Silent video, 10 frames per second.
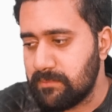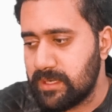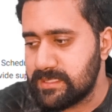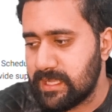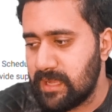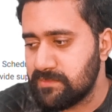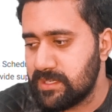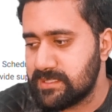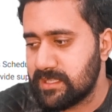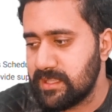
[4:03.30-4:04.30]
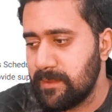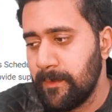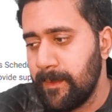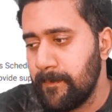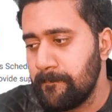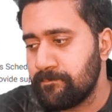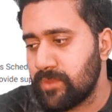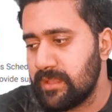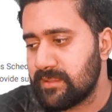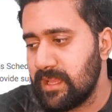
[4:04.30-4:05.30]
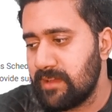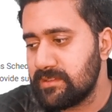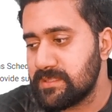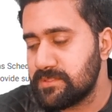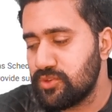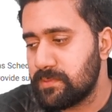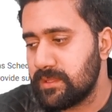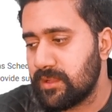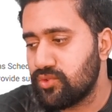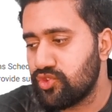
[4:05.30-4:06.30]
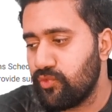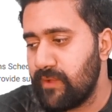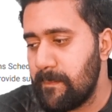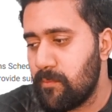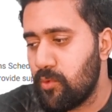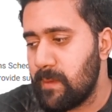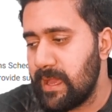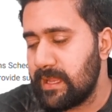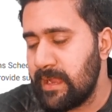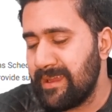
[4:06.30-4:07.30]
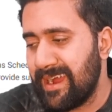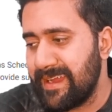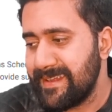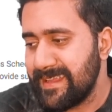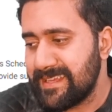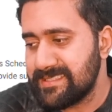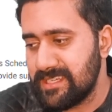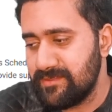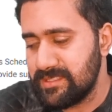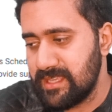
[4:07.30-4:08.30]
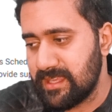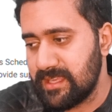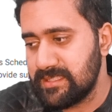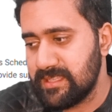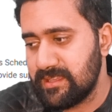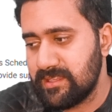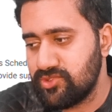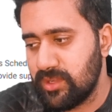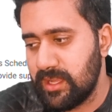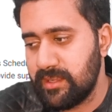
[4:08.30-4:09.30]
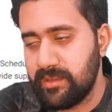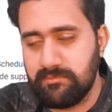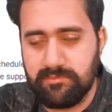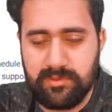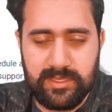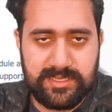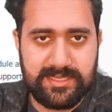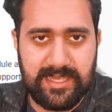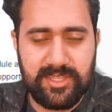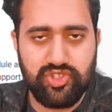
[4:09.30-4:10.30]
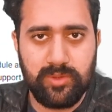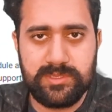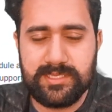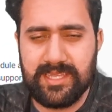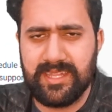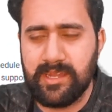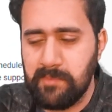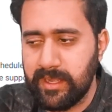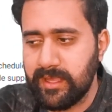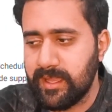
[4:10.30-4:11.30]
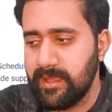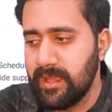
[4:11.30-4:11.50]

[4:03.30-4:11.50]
आप घर से काम कर सकते हैं इसके अलावा सबसे ऊपर देखूँ तो वेब मोबाइल एंड आई की सर्विस है ये ज़्यादा जो है इसकी ज़्यादा जॉब्स हैं ज़्यादा डिमांडिंग है